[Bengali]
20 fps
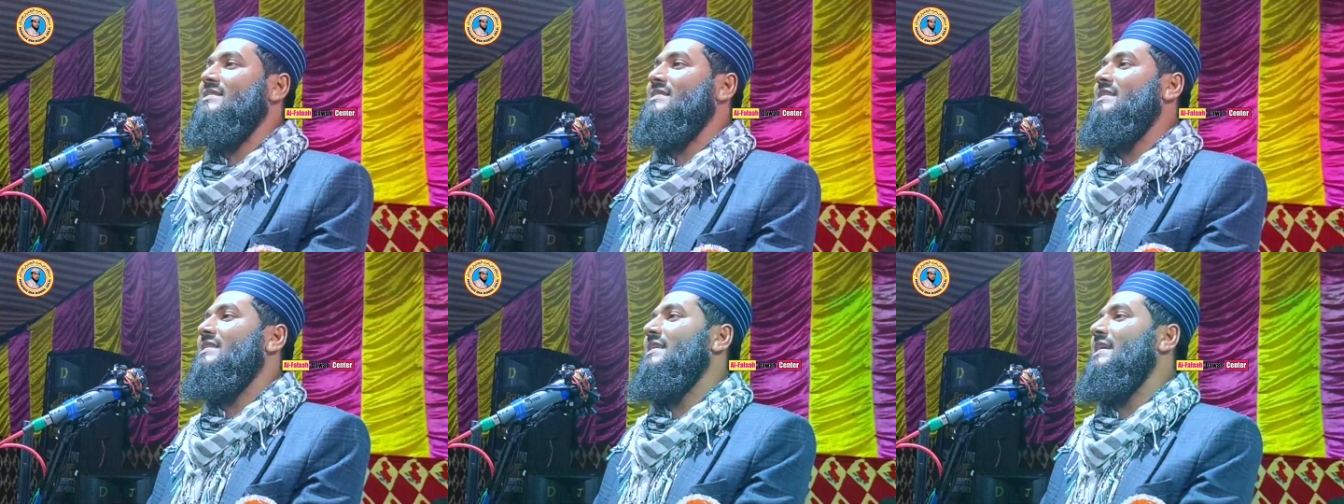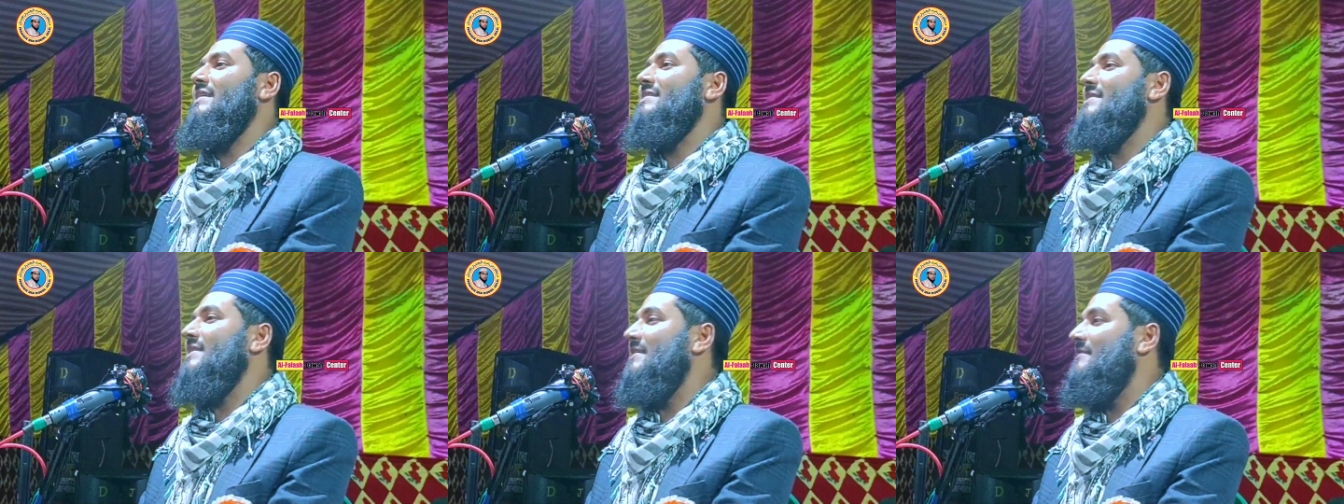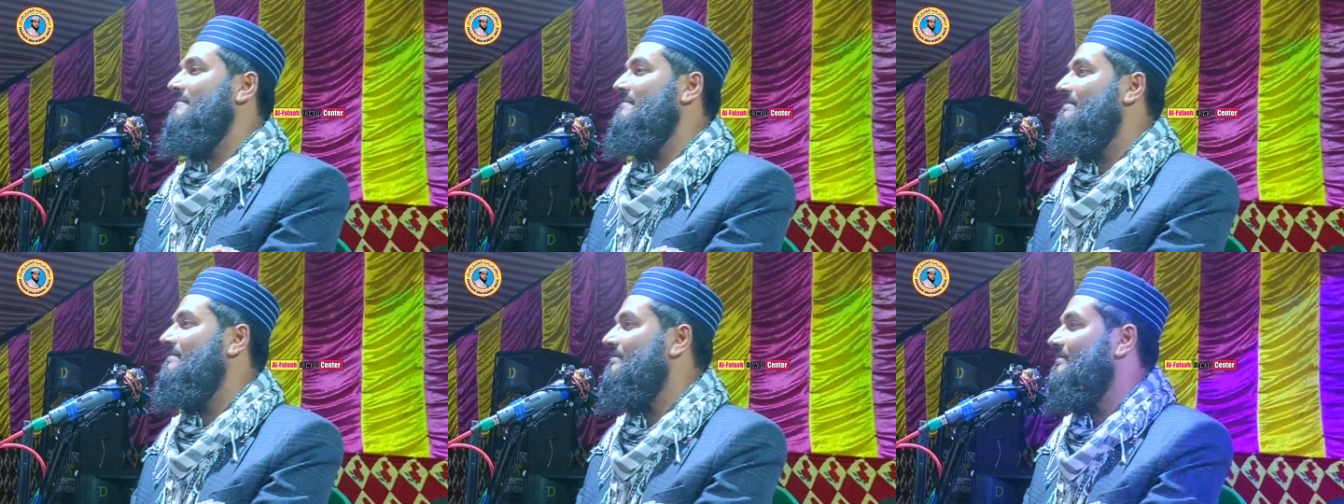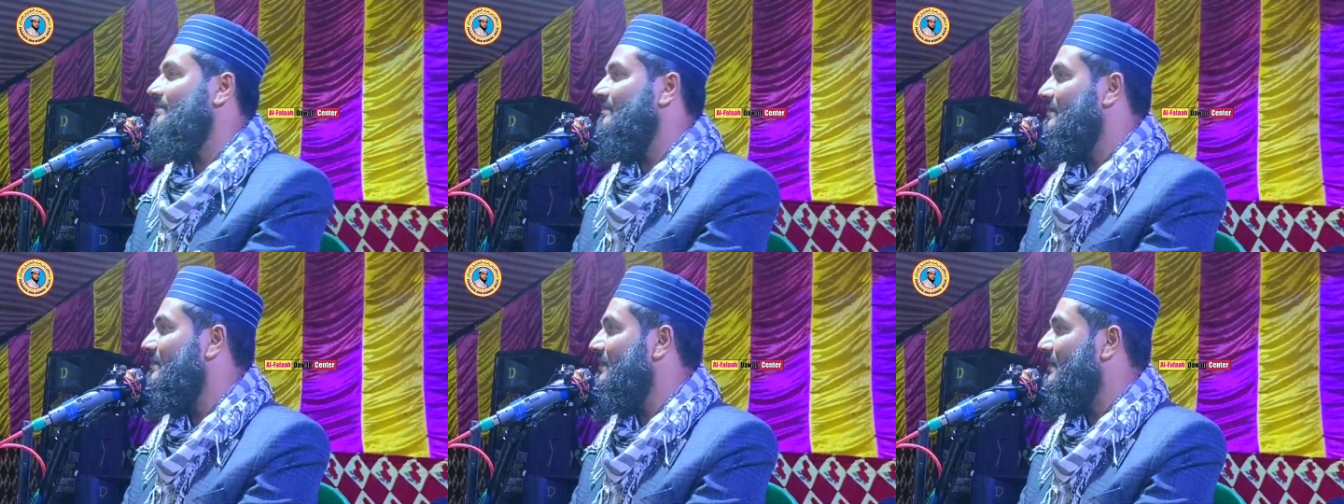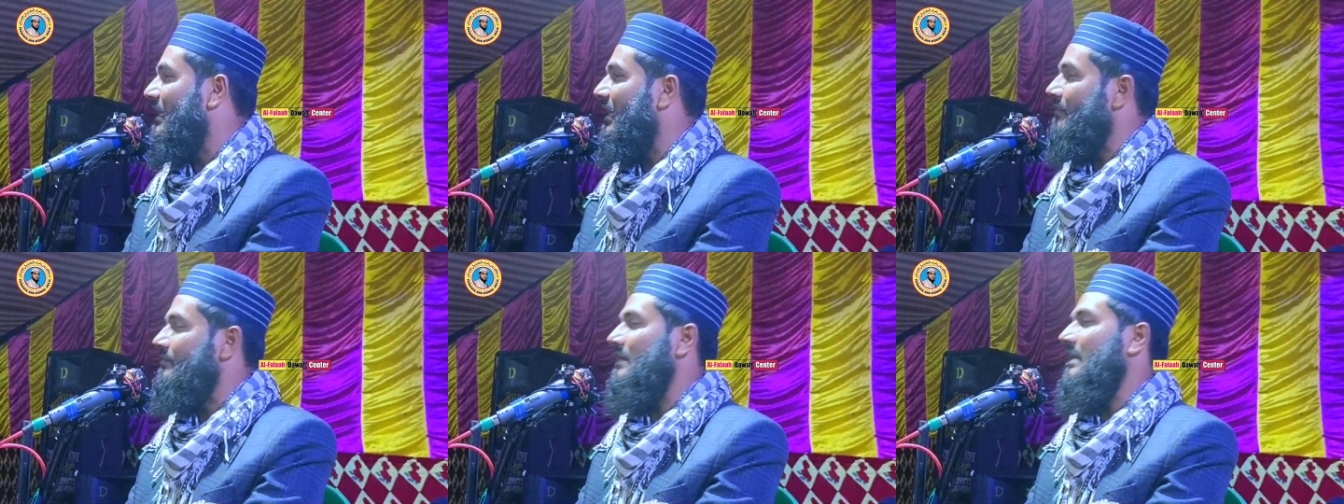স্ত্রী আছে
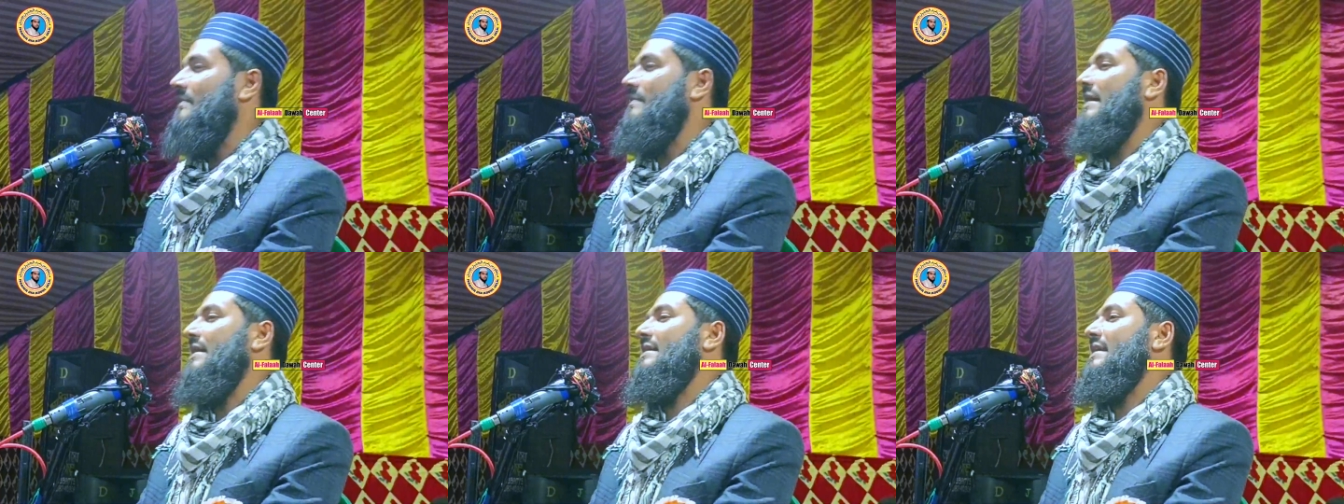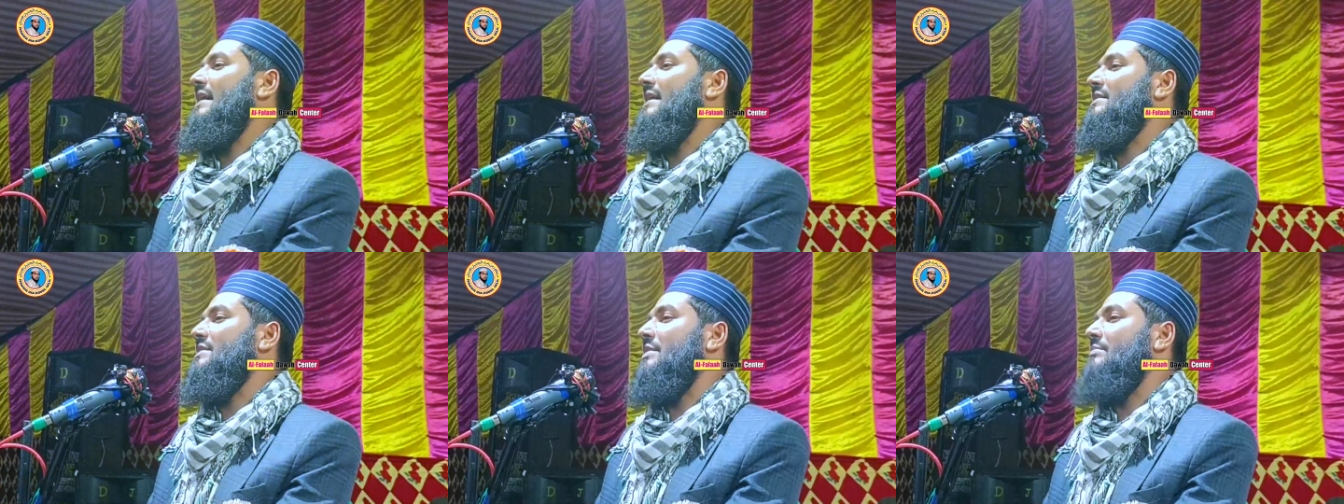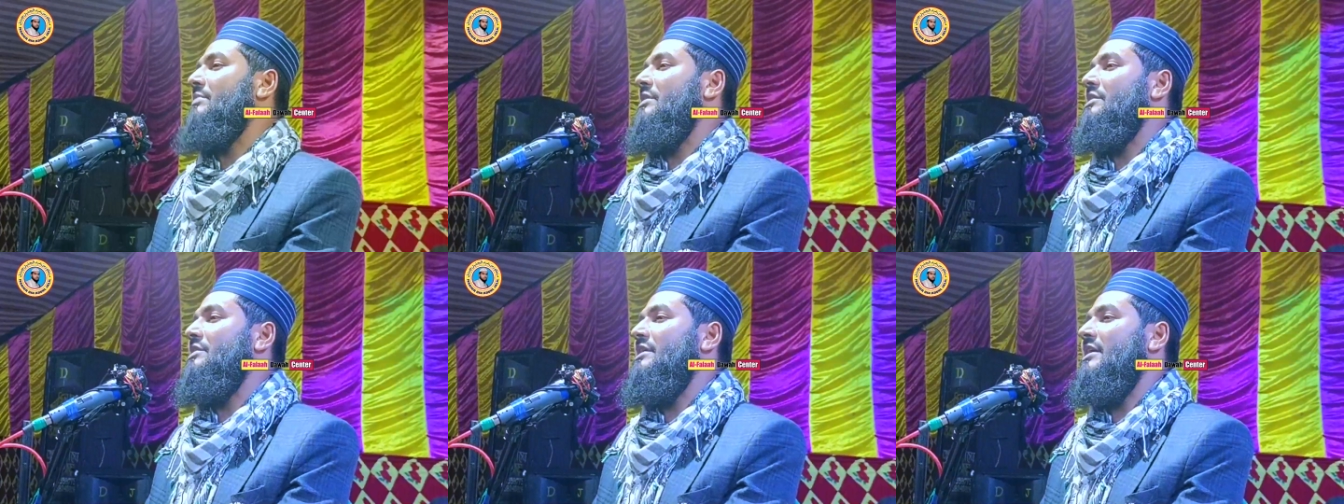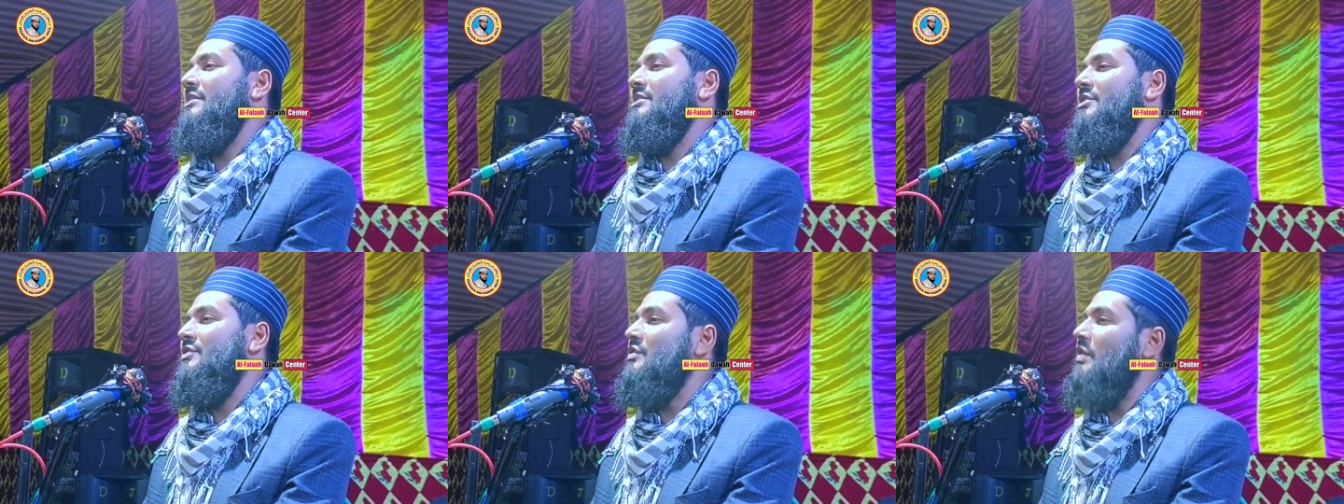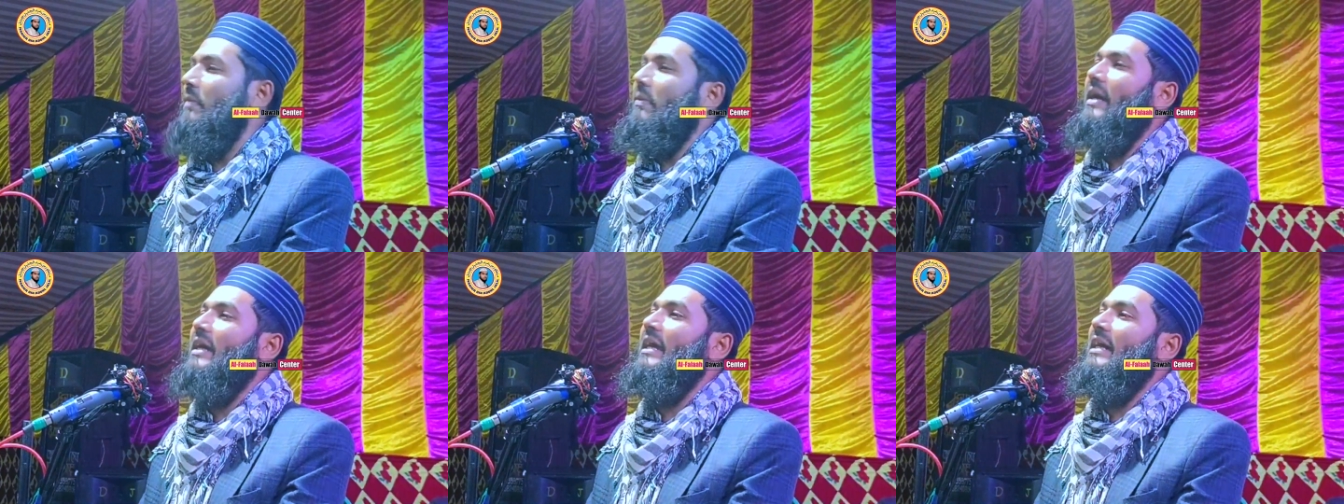আপনার বেটা আছে বেটি আছে
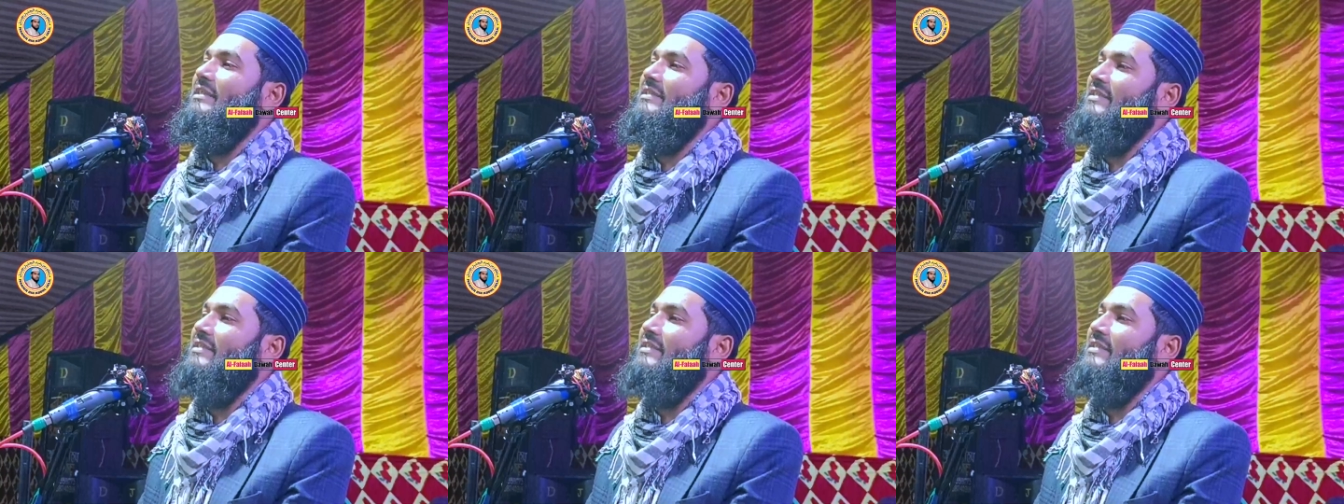সবাই